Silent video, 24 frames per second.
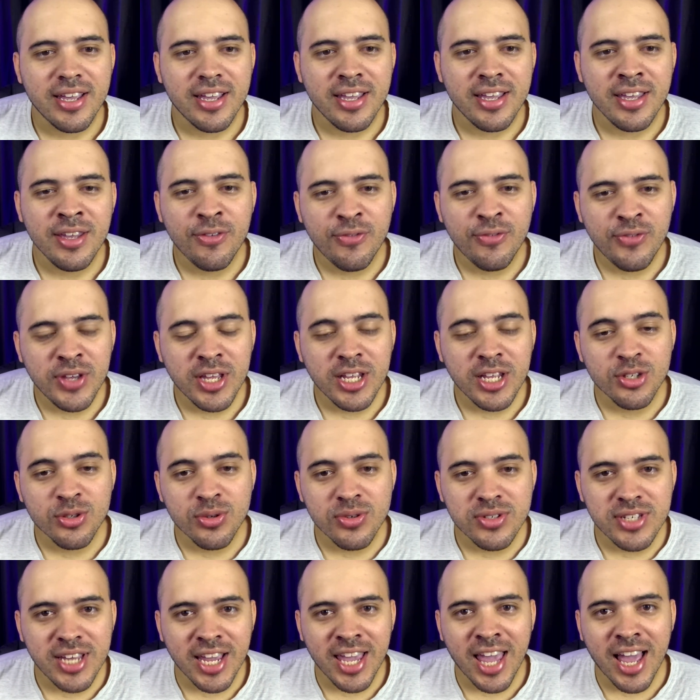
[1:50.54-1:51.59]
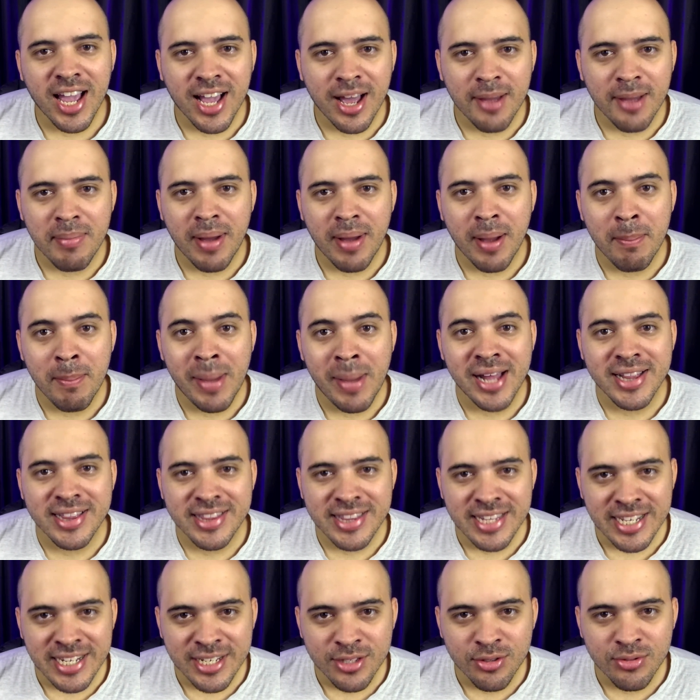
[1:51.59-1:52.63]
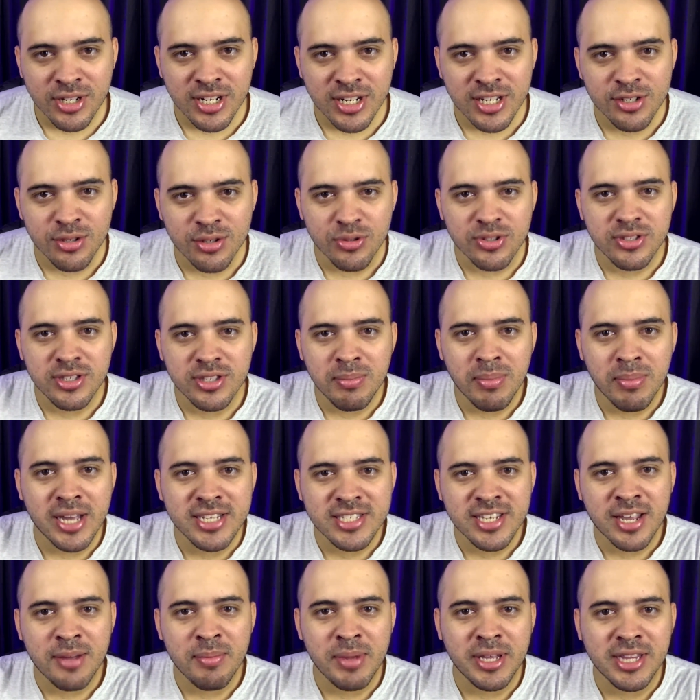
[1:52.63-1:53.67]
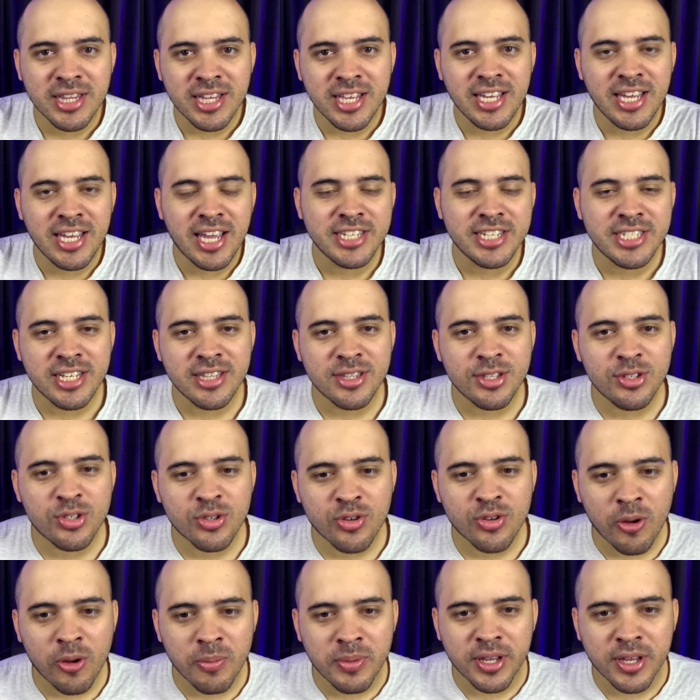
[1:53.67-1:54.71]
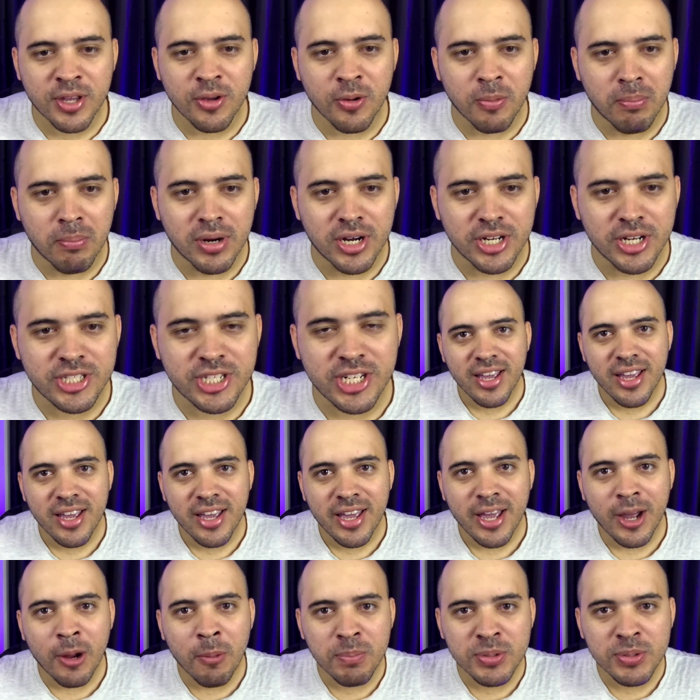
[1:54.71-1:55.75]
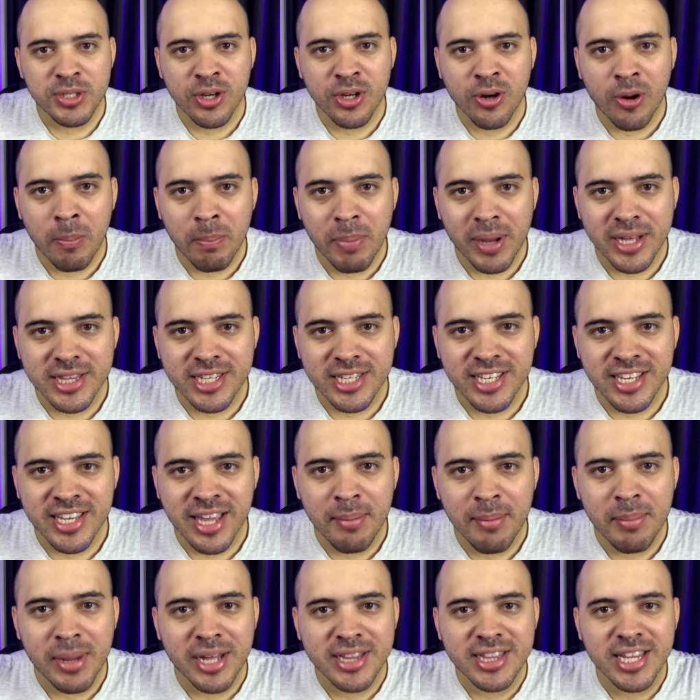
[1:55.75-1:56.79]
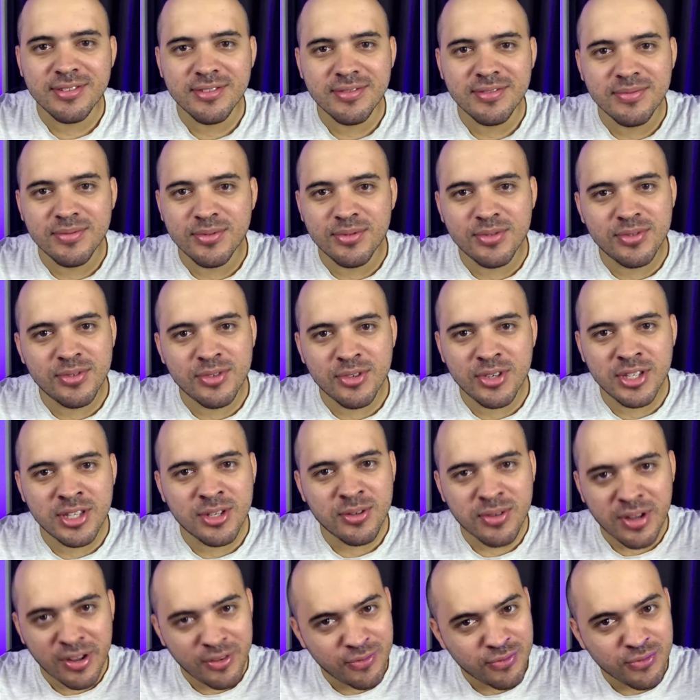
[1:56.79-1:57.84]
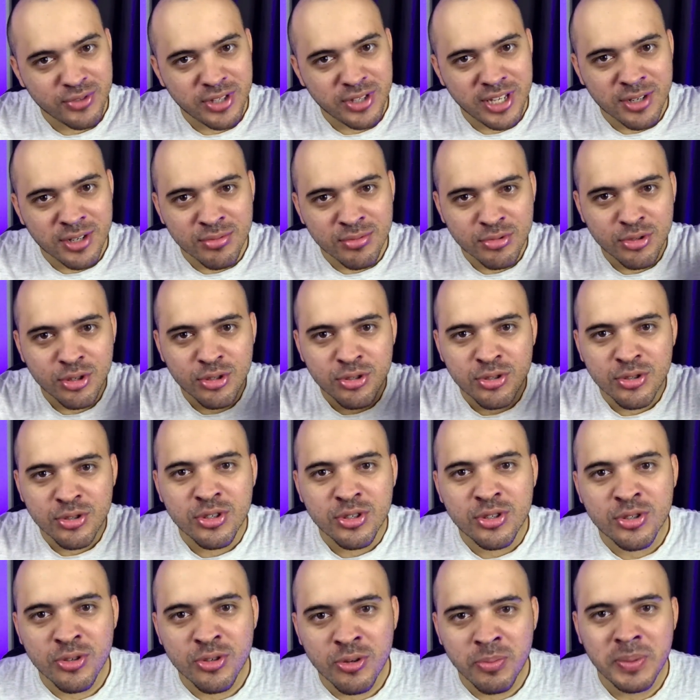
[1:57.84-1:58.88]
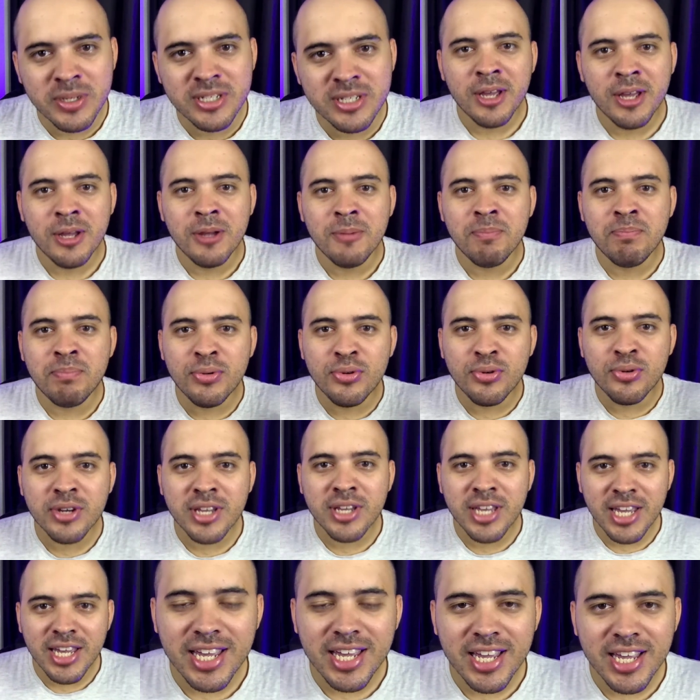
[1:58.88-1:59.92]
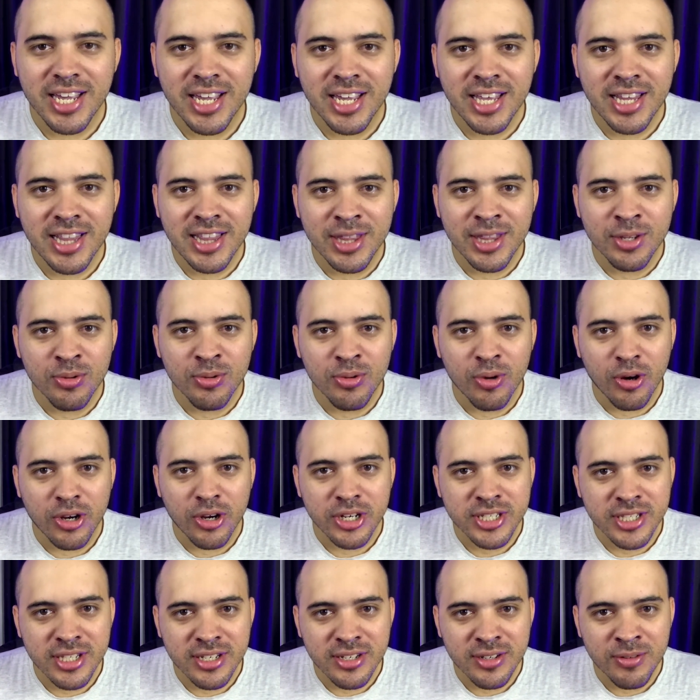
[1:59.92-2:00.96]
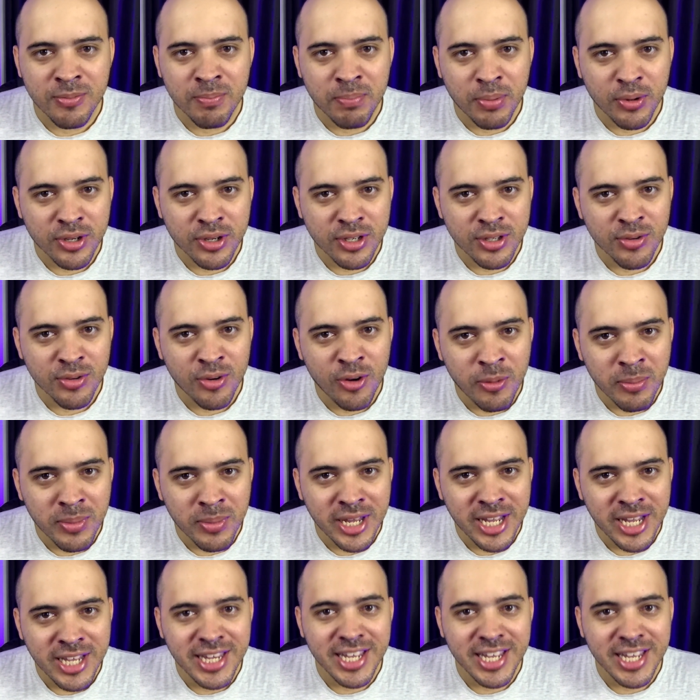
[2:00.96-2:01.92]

enfim, eles conseguem acabar matando o translúcido. E basicamente aí a gente descobre que o Butch é um psicopata que quer matar ou então quer fuder com todos os supers, porque ele não gosta um pouquinho do Homelander,